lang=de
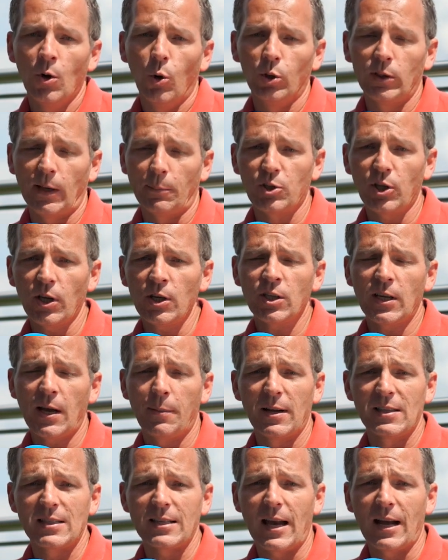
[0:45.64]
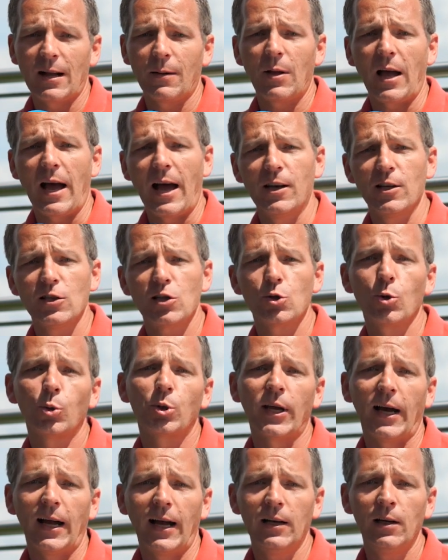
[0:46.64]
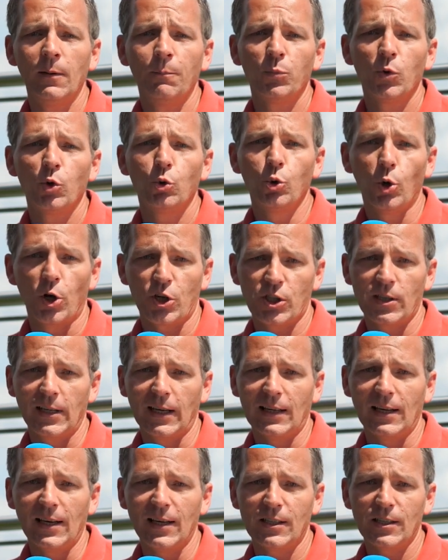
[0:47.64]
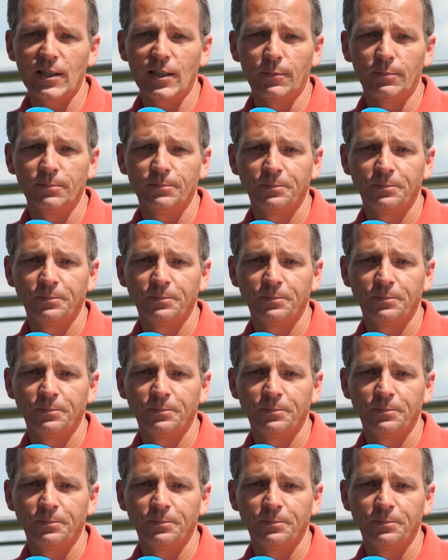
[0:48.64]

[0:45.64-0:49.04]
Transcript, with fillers: Unterm Strich kann man sagen, alles total durchschnittlich.